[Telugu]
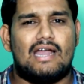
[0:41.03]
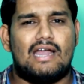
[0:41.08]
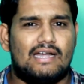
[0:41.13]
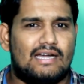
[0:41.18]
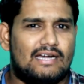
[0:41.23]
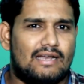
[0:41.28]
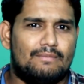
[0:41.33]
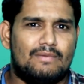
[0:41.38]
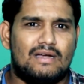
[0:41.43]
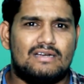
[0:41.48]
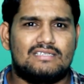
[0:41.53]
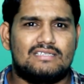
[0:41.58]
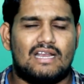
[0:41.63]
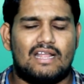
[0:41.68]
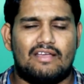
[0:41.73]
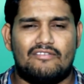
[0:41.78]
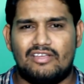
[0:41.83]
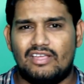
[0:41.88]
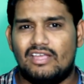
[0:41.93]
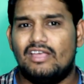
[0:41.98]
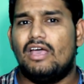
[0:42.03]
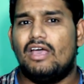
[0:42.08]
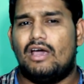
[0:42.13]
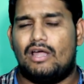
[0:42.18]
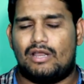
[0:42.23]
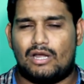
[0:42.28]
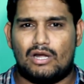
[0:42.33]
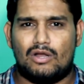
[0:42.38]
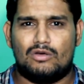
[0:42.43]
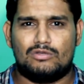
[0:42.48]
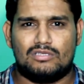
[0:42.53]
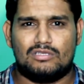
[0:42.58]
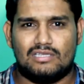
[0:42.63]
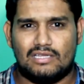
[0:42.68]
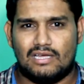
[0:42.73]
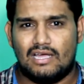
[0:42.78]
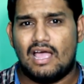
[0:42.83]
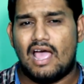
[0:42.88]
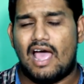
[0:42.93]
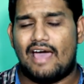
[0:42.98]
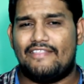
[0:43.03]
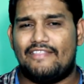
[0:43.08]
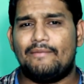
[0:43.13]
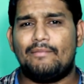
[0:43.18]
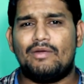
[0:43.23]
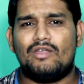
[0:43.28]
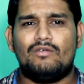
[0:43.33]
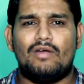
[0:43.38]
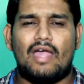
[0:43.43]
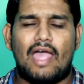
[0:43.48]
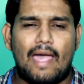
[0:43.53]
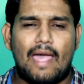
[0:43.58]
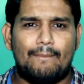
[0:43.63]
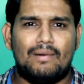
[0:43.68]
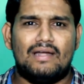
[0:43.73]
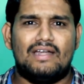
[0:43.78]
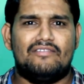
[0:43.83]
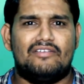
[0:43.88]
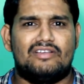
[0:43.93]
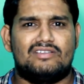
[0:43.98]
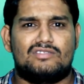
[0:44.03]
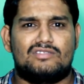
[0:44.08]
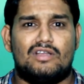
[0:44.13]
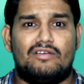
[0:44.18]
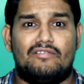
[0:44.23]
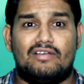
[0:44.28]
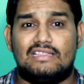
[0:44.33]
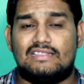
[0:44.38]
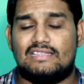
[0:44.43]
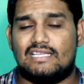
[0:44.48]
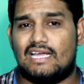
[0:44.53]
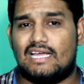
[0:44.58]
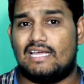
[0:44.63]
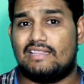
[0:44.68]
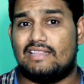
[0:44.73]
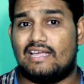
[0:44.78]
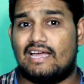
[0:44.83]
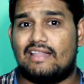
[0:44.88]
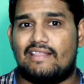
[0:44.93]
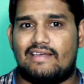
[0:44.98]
ఆండ్రాయిడ్ అప్డేట్స్ అనేవి రన్ అవుతుంది అదే మనం యాపిల్ మొబైల్ డివైస్లో వెళ్తే దగ్గర